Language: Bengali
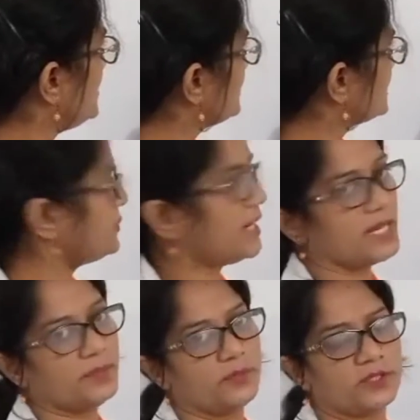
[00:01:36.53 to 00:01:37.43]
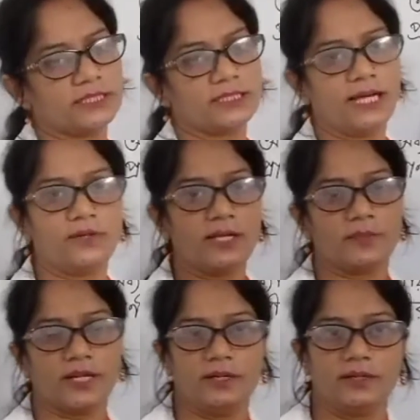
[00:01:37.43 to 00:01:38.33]
হচ্ছে প্রাণী বিভিন্নতা তাহলে
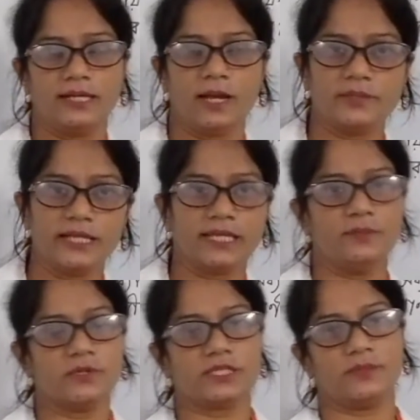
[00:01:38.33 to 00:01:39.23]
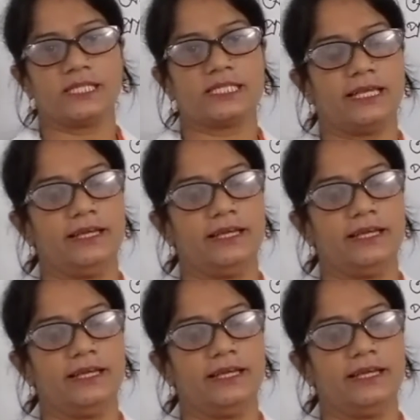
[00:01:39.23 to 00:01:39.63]
আমরা নাম থেকেই বুঝতে পারছি